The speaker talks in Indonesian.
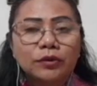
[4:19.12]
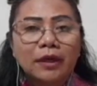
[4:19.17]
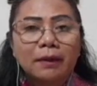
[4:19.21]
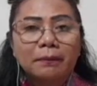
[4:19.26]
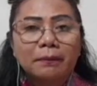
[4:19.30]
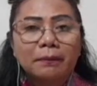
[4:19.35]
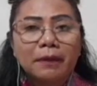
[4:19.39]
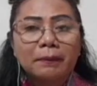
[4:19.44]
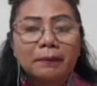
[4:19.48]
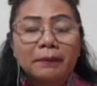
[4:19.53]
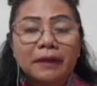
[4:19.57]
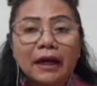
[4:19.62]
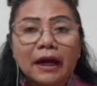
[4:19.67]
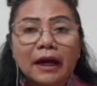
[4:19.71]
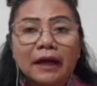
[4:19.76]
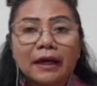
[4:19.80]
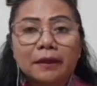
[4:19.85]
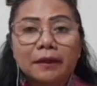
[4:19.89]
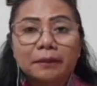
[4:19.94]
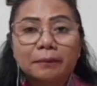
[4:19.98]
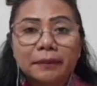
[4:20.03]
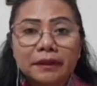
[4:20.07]
terutama
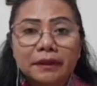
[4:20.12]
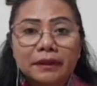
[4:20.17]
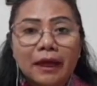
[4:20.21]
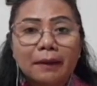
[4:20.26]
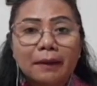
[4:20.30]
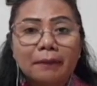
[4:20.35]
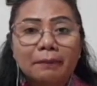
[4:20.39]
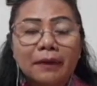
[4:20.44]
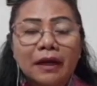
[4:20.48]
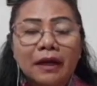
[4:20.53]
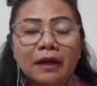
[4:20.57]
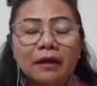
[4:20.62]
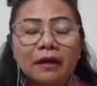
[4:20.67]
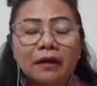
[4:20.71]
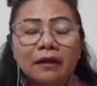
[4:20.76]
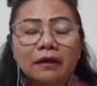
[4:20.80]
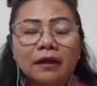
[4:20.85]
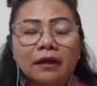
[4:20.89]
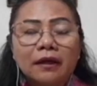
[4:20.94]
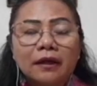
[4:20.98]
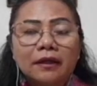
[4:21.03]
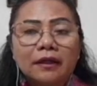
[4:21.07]
penanganan pertama
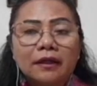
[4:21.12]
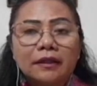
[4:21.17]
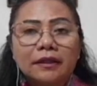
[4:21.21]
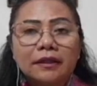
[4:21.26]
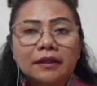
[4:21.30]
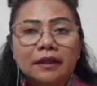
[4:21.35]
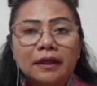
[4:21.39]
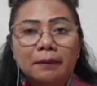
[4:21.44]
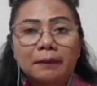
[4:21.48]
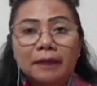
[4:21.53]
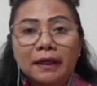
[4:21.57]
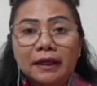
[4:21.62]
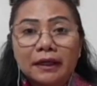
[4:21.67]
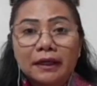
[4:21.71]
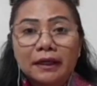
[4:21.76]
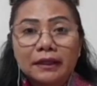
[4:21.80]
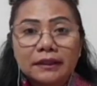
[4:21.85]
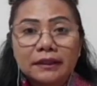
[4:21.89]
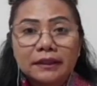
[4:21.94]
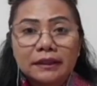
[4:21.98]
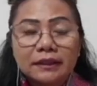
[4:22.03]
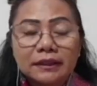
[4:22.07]
ketika
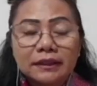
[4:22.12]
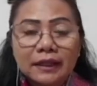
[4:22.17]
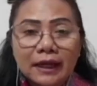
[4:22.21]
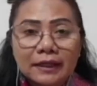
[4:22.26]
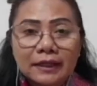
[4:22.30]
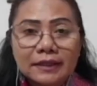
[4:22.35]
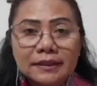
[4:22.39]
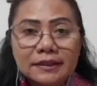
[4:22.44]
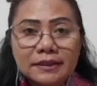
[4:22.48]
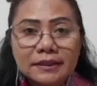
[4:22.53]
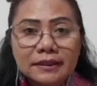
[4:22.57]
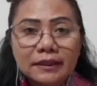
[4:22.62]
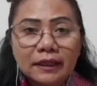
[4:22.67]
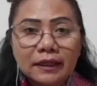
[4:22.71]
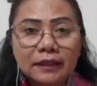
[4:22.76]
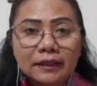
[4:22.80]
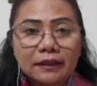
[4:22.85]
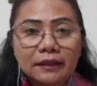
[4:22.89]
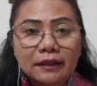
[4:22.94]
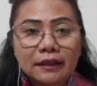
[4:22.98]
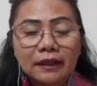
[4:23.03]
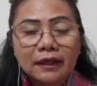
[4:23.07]
mereka digigit anjing
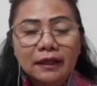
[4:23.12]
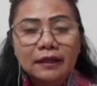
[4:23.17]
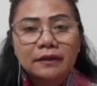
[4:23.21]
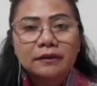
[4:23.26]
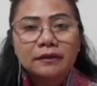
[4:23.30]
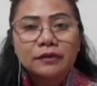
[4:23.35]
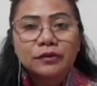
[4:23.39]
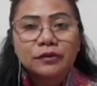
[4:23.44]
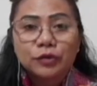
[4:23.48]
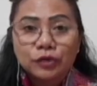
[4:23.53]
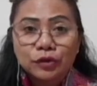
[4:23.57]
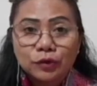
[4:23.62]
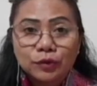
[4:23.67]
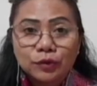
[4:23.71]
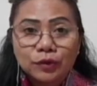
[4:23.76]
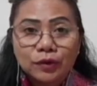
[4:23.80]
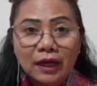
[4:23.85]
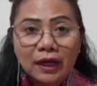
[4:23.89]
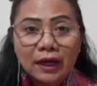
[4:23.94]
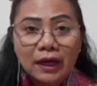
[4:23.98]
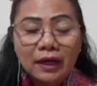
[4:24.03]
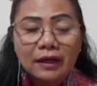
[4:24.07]
adalah cuci
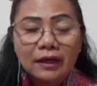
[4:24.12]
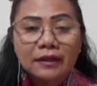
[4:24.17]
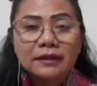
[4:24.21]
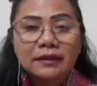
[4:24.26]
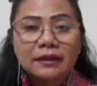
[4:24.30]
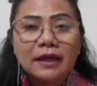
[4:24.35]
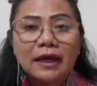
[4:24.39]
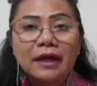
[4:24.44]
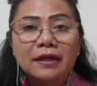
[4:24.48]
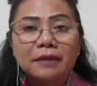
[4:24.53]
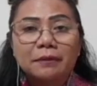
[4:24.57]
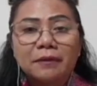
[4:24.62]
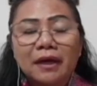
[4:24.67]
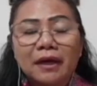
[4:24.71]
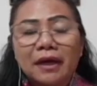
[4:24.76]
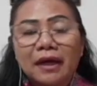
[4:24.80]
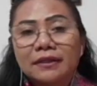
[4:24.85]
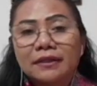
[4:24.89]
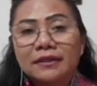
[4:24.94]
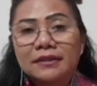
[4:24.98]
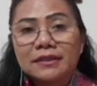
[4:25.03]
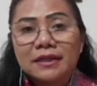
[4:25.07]
luka di air
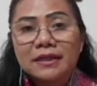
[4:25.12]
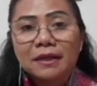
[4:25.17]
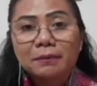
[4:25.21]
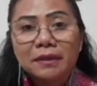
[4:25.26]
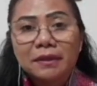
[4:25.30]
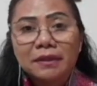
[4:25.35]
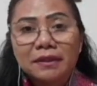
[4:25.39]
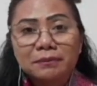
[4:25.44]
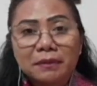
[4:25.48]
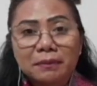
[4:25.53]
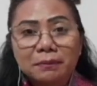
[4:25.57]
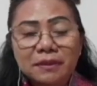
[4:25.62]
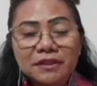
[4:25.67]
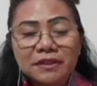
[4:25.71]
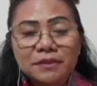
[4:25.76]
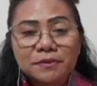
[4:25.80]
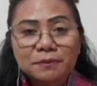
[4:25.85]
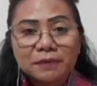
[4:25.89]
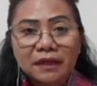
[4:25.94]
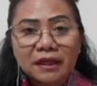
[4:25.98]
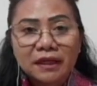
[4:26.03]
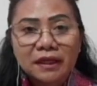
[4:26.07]
mengalir selama
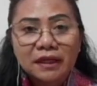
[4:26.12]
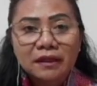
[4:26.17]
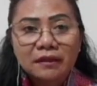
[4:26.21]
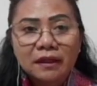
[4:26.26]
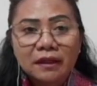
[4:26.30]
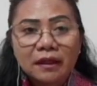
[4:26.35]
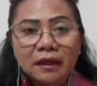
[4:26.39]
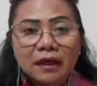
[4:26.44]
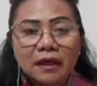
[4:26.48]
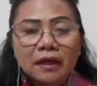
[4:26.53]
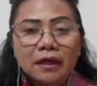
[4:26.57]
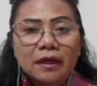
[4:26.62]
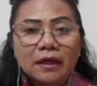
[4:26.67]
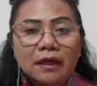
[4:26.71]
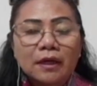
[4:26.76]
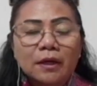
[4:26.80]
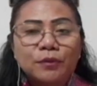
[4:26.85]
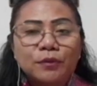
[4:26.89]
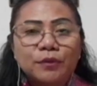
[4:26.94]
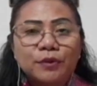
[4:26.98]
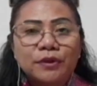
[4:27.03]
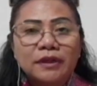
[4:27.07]
15 menit
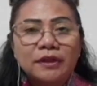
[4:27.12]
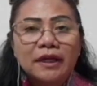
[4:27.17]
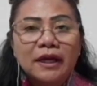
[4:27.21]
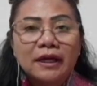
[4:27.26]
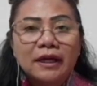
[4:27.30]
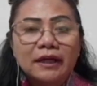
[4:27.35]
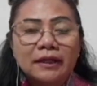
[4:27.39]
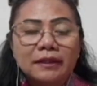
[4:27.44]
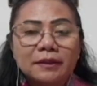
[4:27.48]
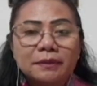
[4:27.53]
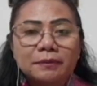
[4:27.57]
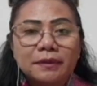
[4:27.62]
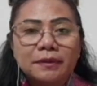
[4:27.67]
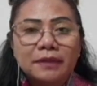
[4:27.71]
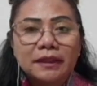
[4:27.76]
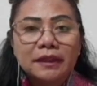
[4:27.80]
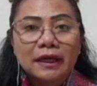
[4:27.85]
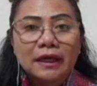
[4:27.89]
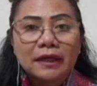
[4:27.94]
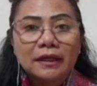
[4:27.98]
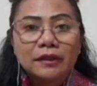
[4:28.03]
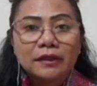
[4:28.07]
kemudian
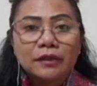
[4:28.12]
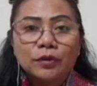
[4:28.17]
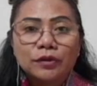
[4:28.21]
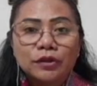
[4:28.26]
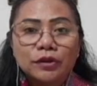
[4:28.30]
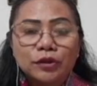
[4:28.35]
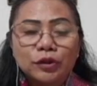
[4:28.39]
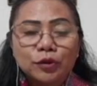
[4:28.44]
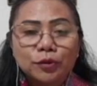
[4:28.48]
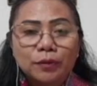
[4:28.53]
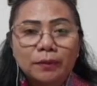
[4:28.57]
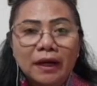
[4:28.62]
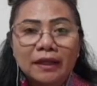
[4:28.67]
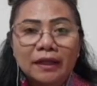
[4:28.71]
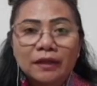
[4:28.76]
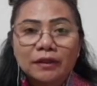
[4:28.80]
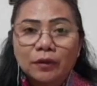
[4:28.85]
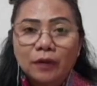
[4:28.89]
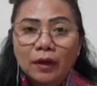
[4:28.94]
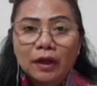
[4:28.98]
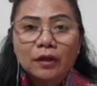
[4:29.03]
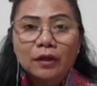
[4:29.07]
diberikan yodium
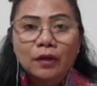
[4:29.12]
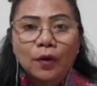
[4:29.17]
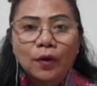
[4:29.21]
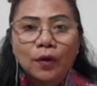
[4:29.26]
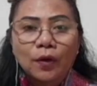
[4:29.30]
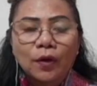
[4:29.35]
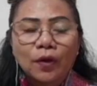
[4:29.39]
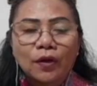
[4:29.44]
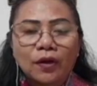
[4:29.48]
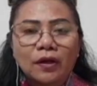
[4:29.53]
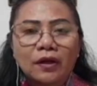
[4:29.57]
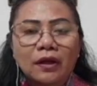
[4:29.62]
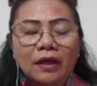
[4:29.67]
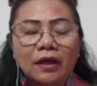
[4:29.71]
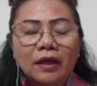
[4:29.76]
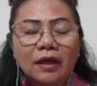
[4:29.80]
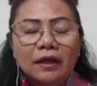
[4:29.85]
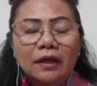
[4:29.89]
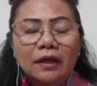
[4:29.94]
atau alkohol